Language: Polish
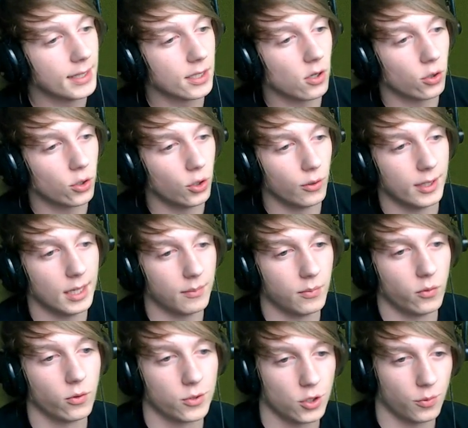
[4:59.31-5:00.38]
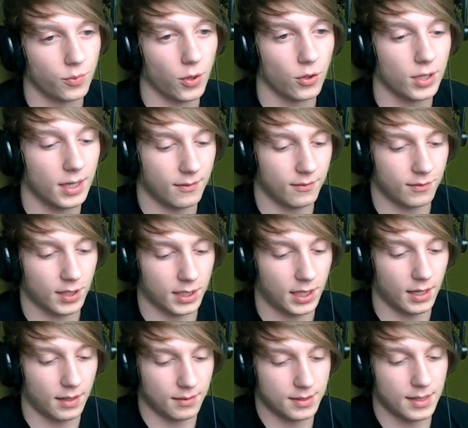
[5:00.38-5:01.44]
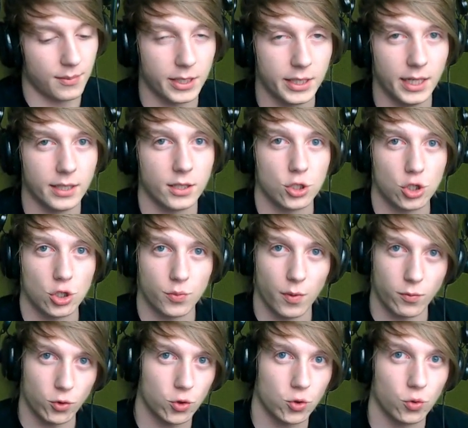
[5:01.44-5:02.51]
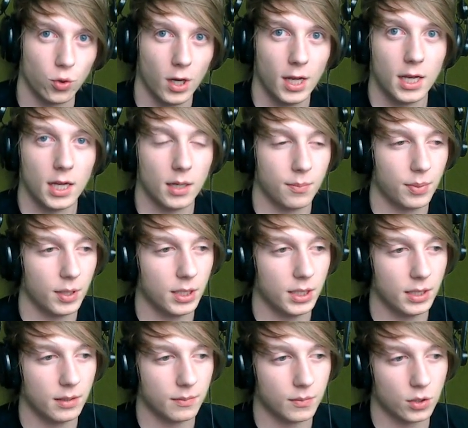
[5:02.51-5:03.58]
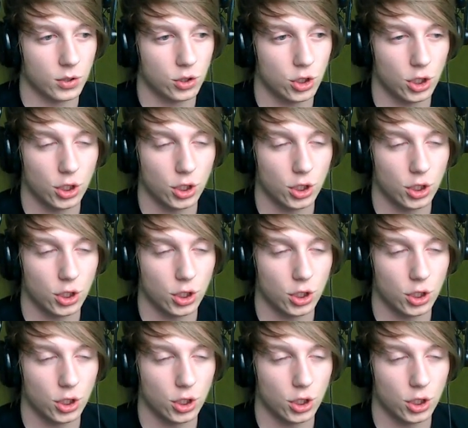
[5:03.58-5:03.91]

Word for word: tylko QA było zrobione takie zamknięte, czyli po prostu y, byli y, ci,